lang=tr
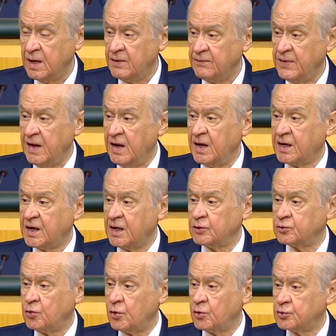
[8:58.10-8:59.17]

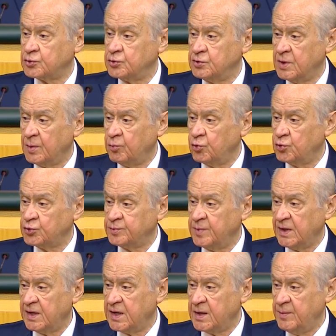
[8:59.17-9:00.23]
felaket korusunda
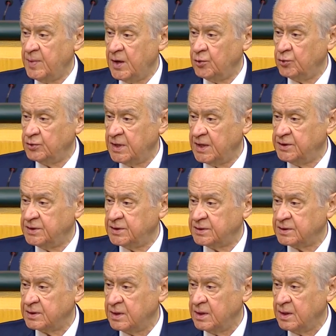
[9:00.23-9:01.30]
buluşmaları beyhudedir.
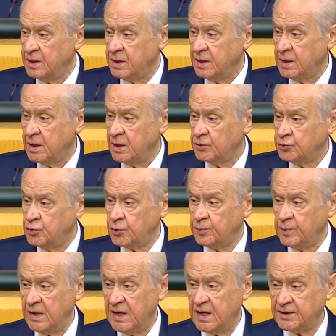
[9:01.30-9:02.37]
Türk
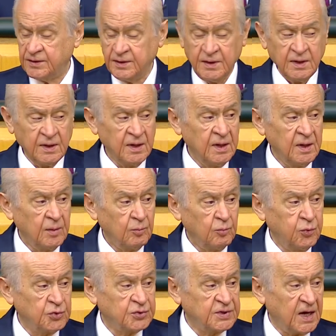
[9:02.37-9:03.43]
milleti
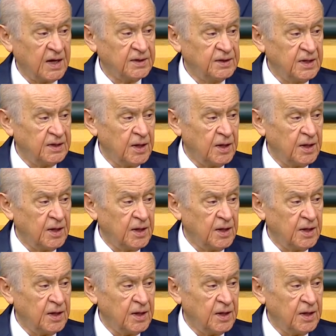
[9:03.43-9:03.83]
bu sahte